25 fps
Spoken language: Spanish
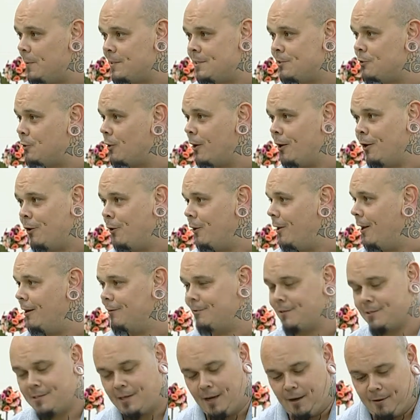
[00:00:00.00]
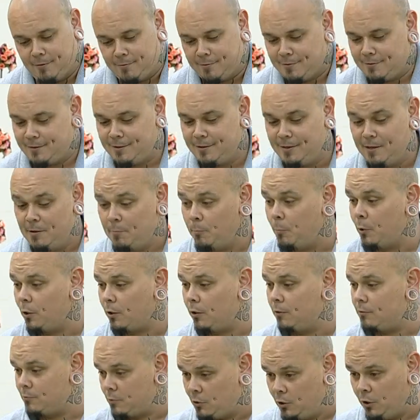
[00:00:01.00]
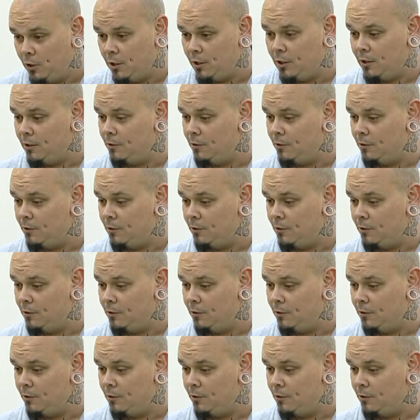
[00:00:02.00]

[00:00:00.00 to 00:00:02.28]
no me digas que, te, ha pasado esto. sí,